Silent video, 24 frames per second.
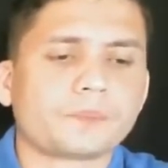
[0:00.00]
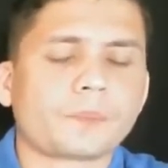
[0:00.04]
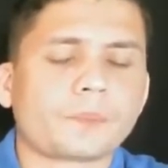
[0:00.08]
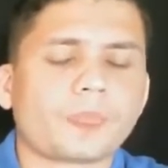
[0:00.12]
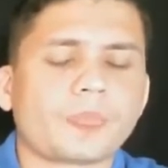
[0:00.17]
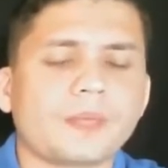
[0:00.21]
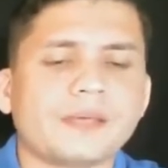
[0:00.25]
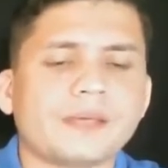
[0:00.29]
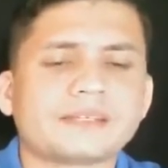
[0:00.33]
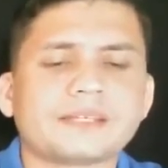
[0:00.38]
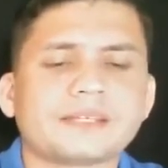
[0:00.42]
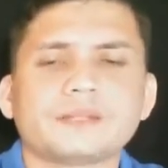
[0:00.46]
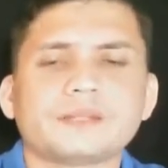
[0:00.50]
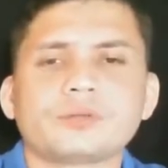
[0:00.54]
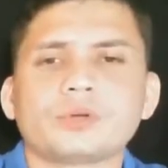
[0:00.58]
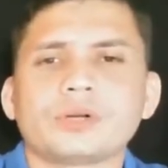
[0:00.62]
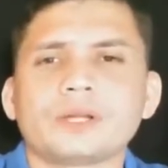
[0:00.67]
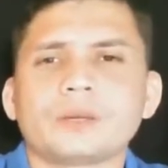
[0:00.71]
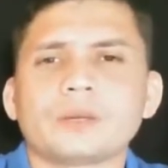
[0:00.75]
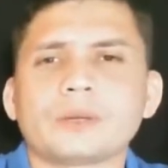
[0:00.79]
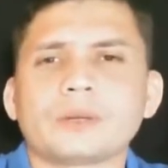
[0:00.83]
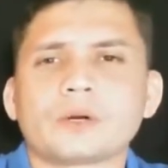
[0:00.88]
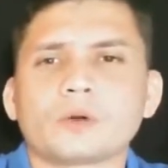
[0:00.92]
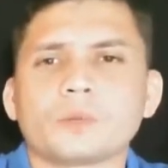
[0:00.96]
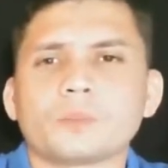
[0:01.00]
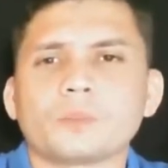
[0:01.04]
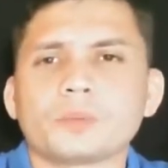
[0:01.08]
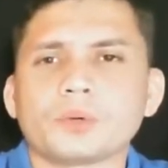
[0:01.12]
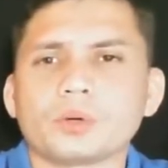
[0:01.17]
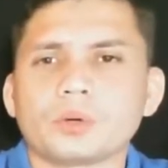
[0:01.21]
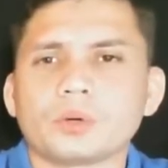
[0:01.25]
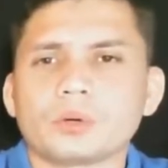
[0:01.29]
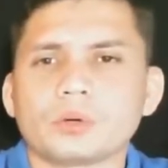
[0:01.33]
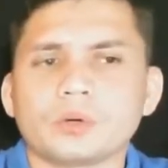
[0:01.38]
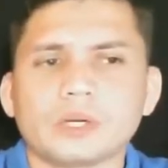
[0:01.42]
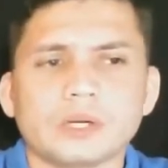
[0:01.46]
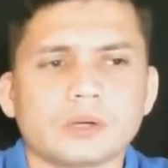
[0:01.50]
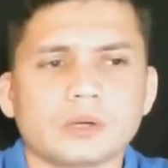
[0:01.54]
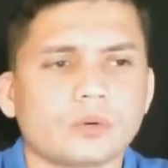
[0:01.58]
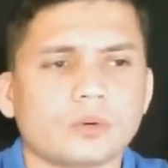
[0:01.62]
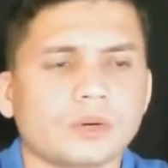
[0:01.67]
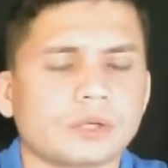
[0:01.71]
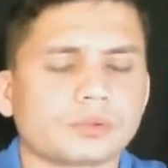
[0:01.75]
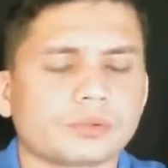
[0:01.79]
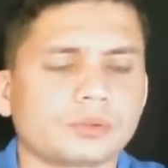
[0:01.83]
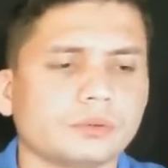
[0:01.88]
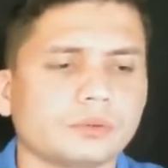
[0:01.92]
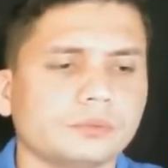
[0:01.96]
Y esa historia me rompió el
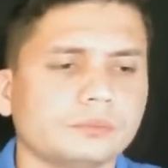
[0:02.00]
corazón.